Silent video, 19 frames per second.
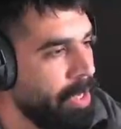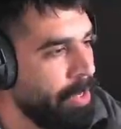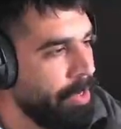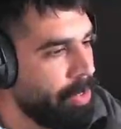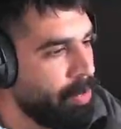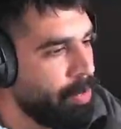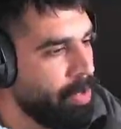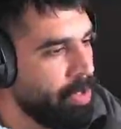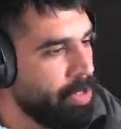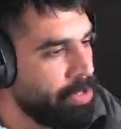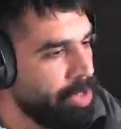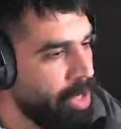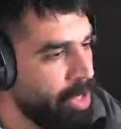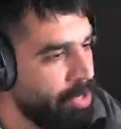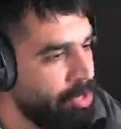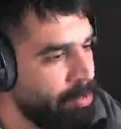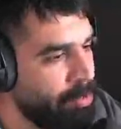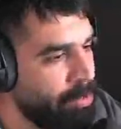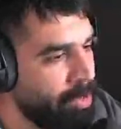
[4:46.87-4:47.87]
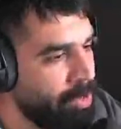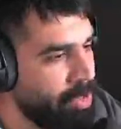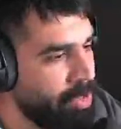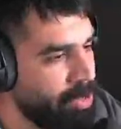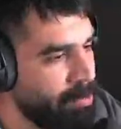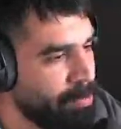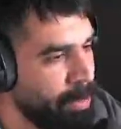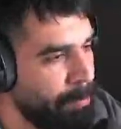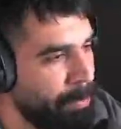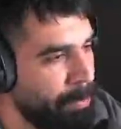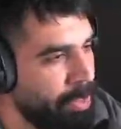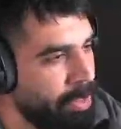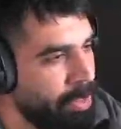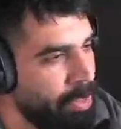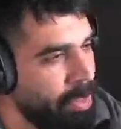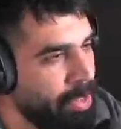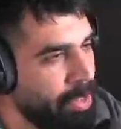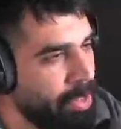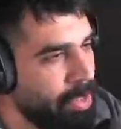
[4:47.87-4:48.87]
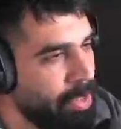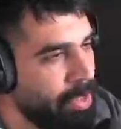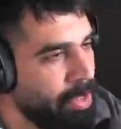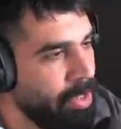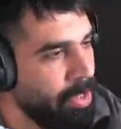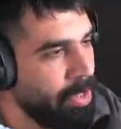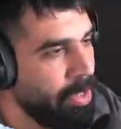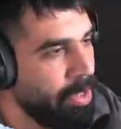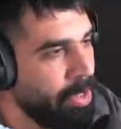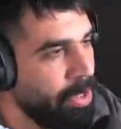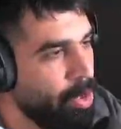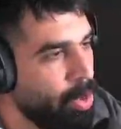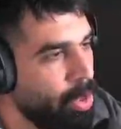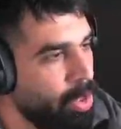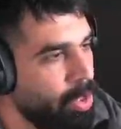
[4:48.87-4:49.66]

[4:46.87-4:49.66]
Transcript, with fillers: كلش عاجبني تصميمه لون